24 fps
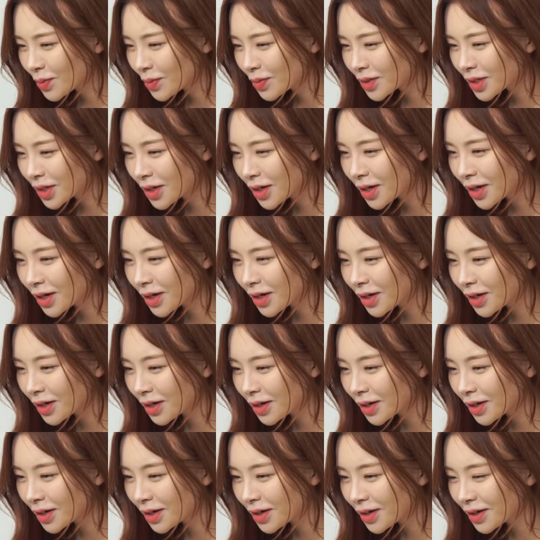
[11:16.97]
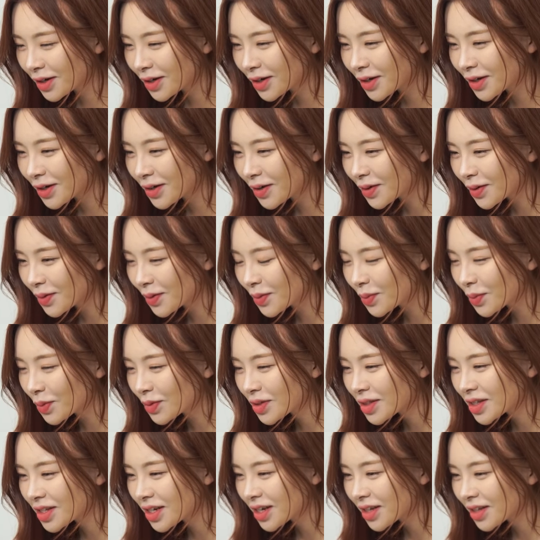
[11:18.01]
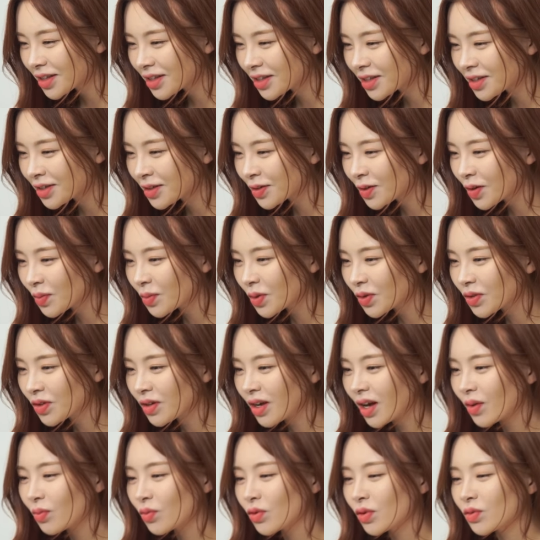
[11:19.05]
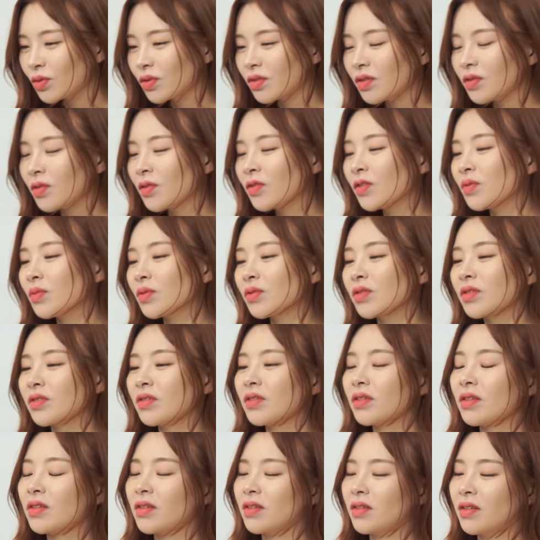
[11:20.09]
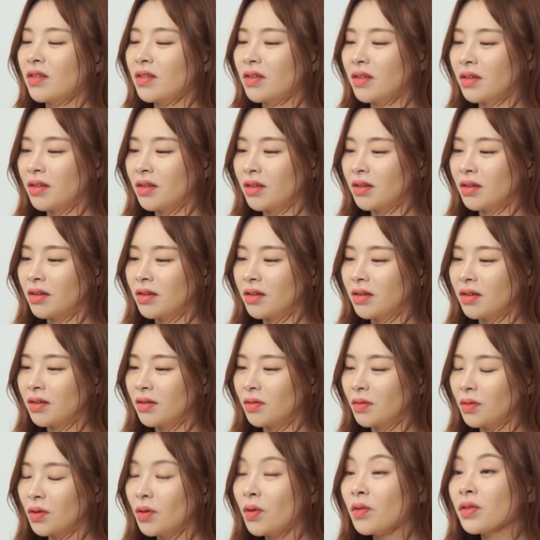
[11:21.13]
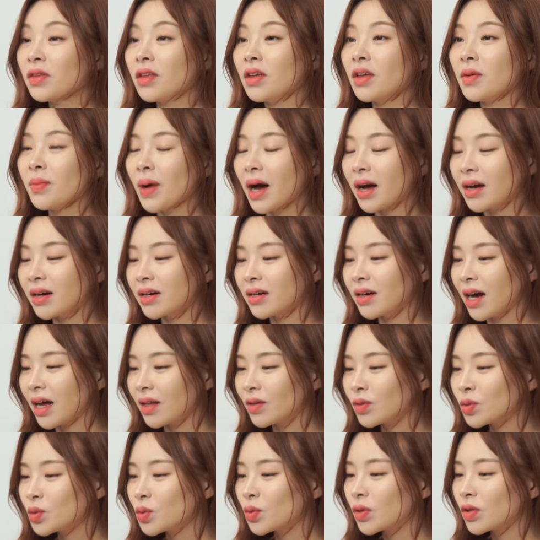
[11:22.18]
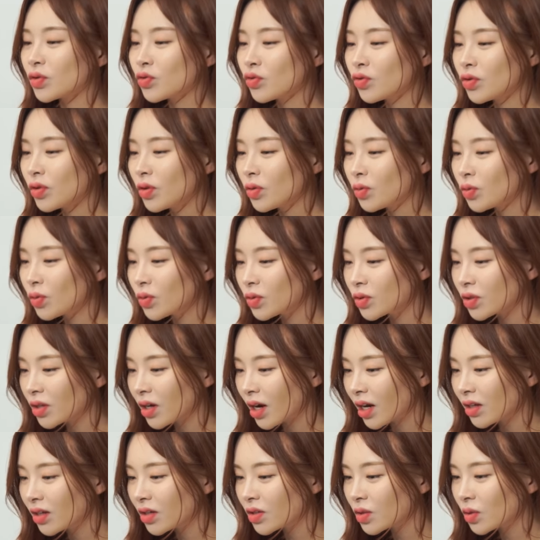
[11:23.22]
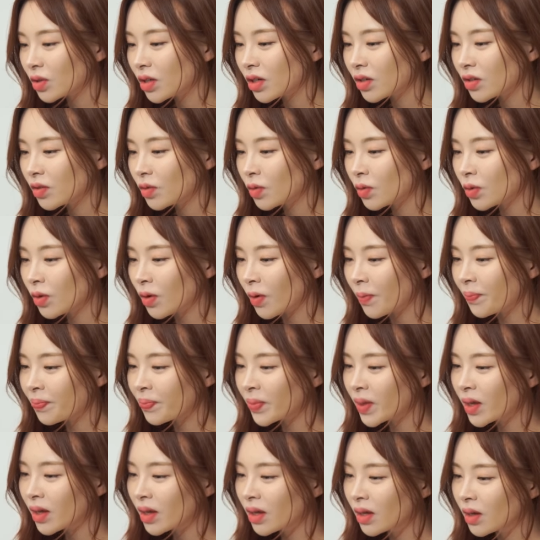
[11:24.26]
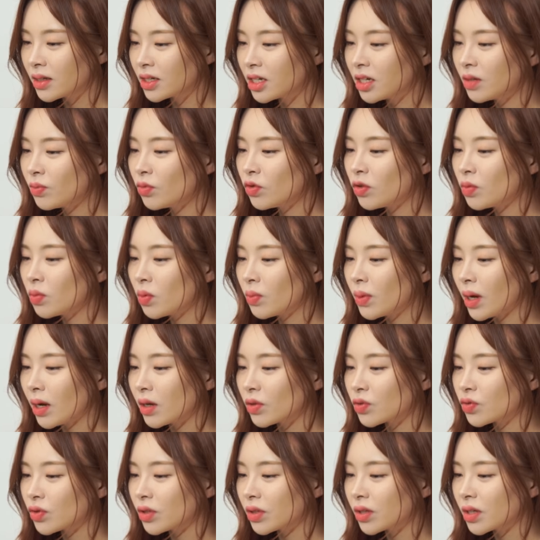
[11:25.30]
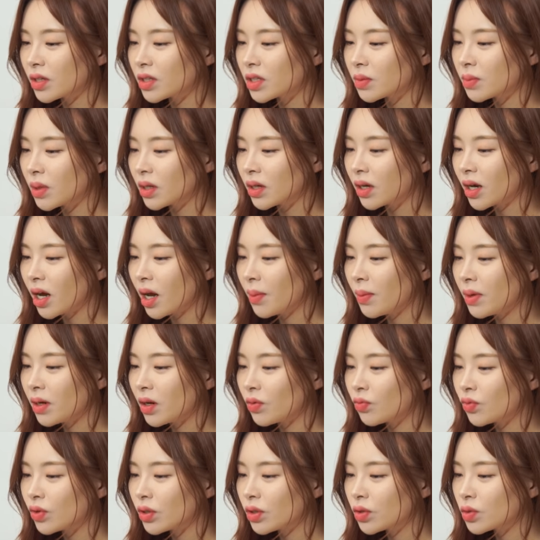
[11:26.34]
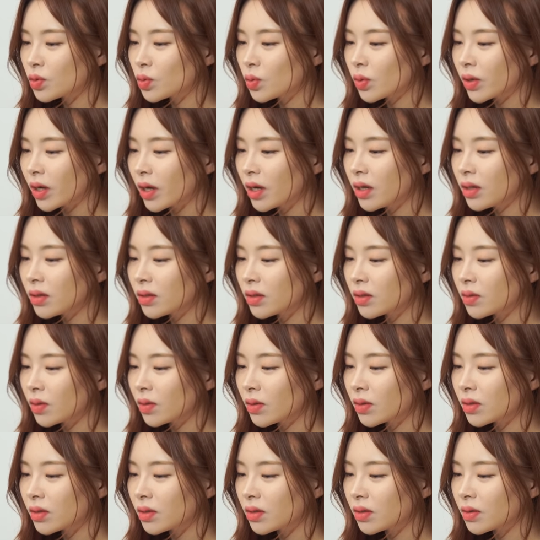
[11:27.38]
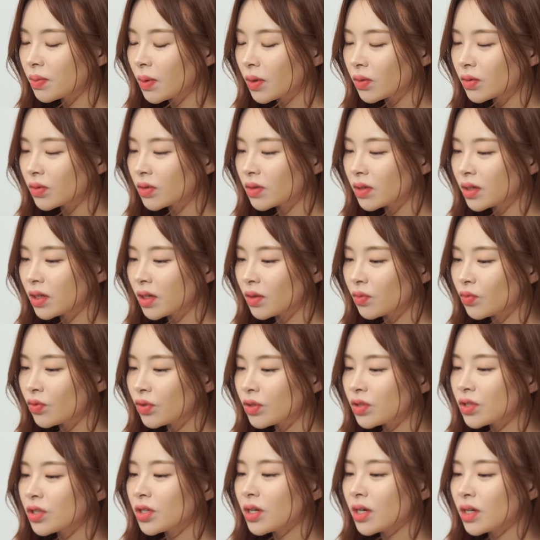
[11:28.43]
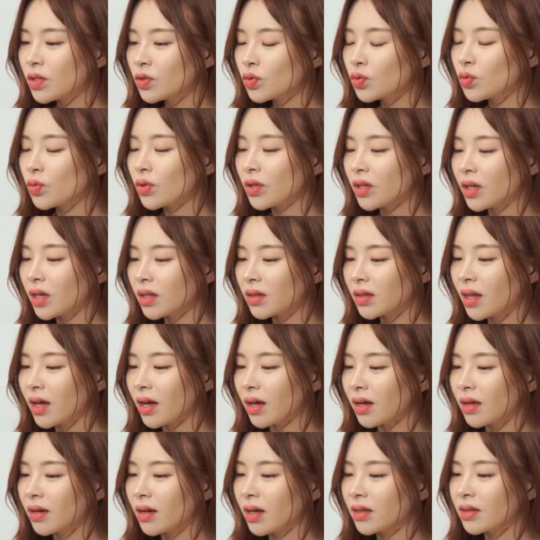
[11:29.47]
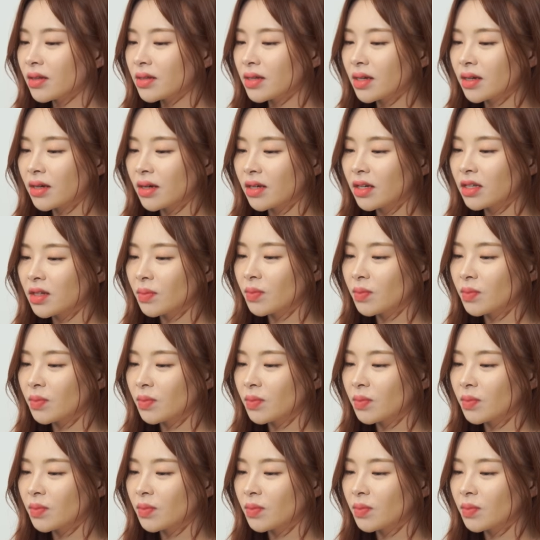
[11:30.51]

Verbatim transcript: 제가 못 찾는 거면은 아무래도 트렁크 버튼은 이 현대 마크 안쪽에 숨겨두었을 가능성이 크고요. 실물을 보면 알 수 있겠지만 이 카메라 위쪽에 트렁크 버튼이 위치할 수도 있겠다라는 생각이